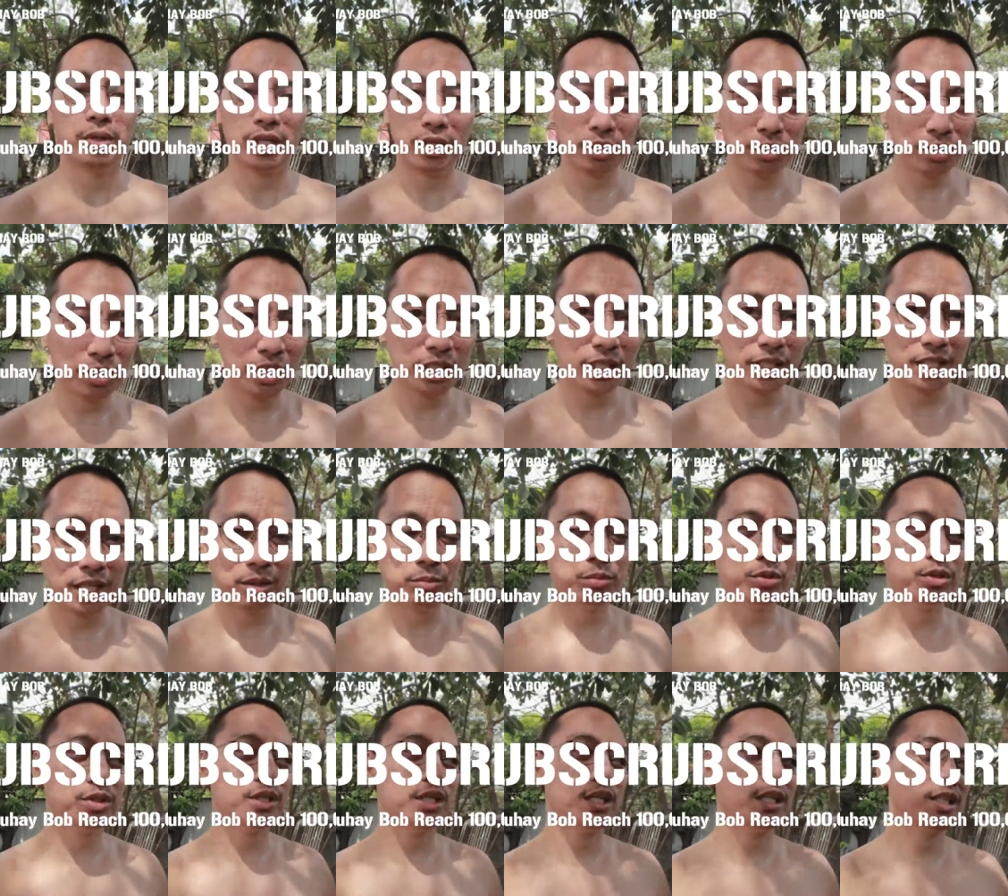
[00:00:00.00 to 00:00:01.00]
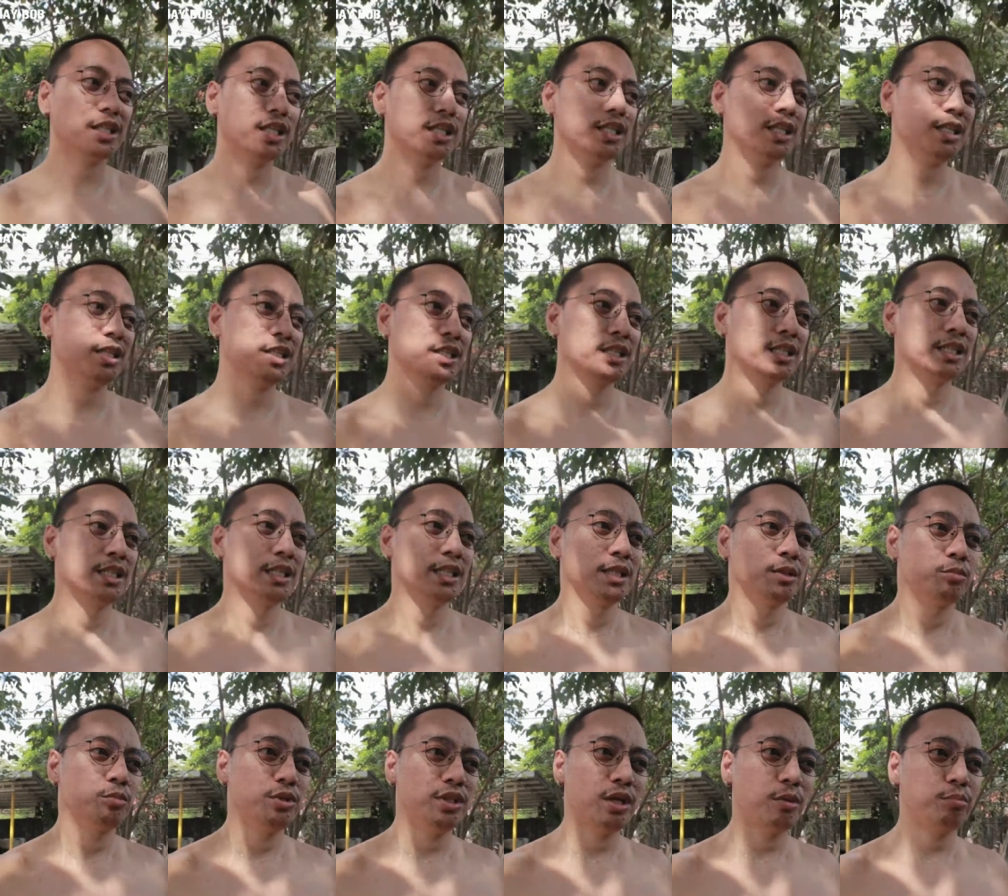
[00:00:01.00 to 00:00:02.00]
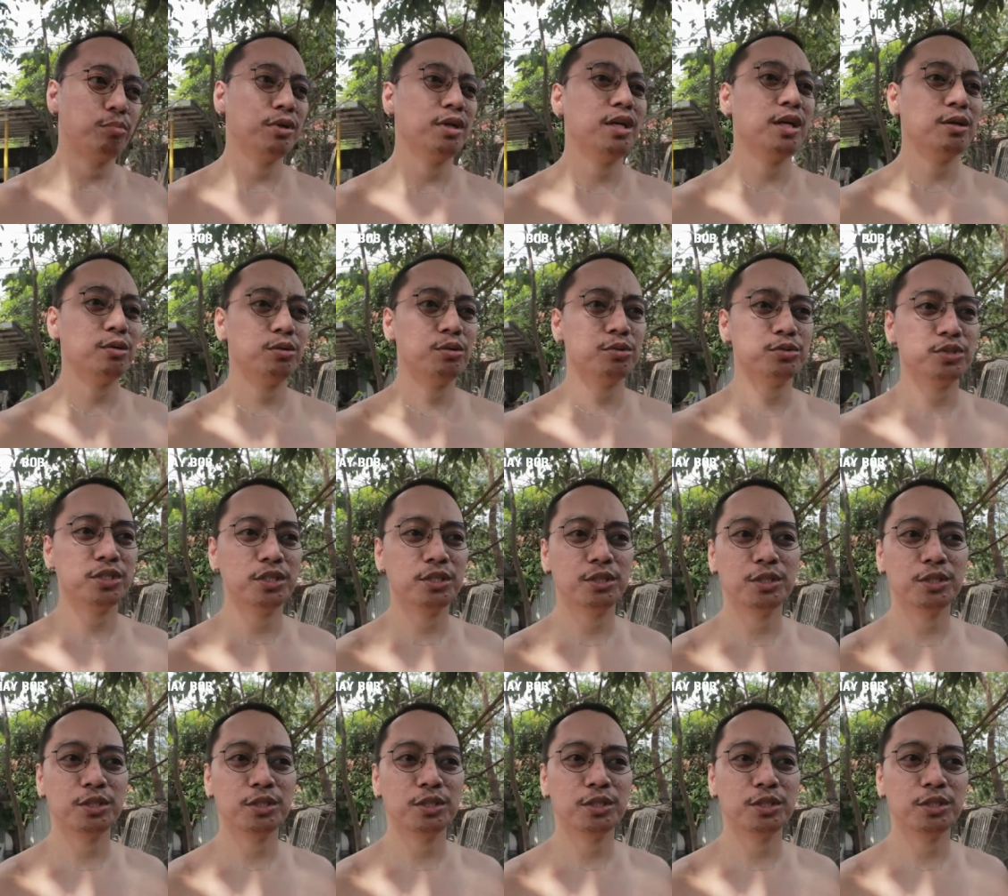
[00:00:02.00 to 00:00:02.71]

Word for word: Pag yun ay naabot natin, pinapangako ko sa